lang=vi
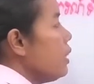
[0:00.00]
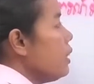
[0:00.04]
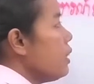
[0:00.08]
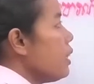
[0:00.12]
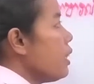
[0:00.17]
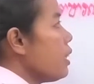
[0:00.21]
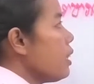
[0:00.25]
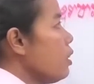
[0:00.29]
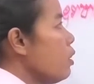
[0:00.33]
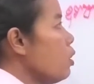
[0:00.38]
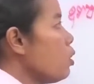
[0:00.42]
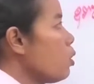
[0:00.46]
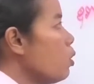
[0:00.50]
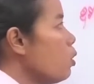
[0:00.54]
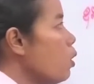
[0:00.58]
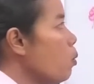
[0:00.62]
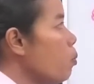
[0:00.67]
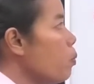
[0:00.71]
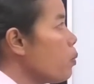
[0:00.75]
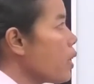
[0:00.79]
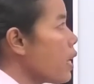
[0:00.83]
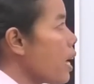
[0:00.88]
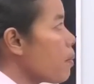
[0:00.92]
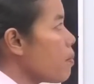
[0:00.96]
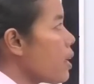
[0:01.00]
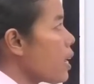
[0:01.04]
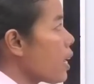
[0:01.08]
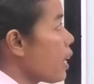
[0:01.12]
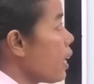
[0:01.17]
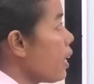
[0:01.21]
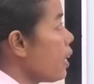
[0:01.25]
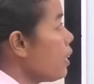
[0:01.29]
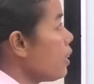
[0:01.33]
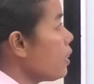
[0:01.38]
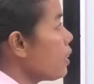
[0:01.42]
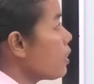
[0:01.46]
chẳng lộc lộc na bà
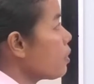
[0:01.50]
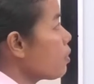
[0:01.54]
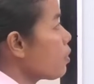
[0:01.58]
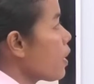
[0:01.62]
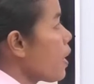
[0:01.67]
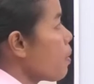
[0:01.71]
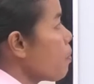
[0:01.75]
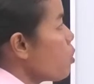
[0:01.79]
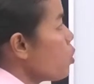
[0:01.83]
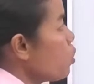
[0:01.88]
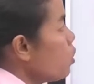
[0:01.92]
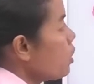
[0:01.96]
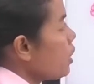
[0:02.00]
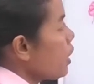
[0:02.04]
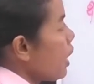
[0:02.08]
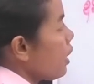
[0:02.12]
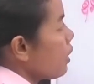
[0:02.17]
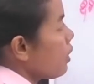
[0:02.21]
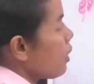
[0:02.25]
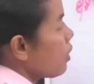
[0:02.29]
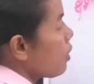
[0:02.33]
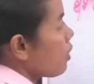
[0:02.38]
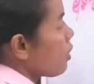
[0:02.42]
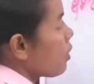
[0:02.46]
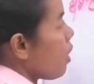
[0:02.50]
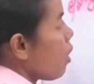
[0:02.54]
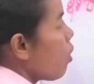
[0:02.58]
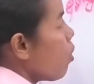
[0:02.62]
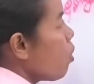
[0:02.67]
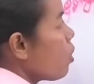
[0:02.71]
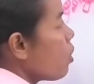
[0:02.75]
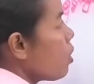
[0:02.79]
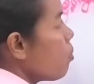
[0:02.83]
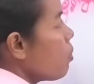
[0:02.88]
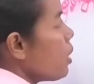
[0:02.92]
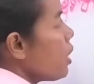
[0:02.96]
đấy càng muốn chạ
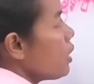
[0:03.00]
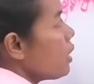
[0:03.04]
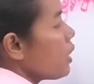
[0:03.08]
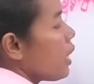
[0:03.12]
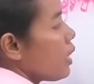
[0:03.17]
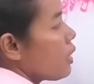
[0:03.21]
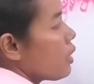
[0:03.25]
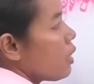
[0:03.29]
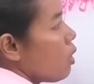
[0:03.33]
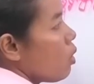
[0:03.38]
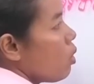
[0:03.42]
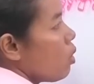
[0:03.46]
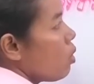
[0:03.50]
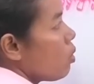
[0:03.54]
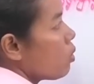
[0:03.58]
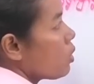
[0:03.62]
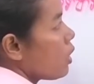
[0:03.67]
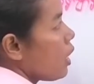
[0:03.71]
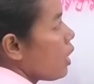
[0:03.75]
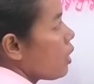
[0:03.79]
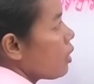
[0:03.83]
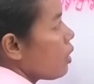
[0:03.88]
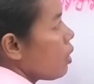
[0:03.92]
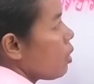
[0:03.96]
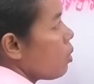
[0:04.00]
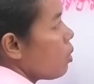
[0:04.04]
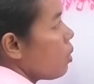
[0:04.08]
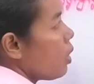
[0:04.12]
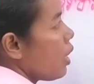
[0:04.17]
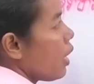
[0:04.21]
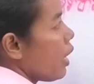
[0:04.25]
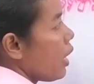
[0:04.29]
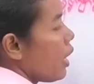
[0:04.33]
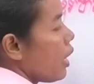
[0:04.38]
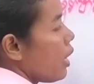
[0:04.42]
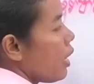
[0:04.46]
tố miếng chạ tố hệ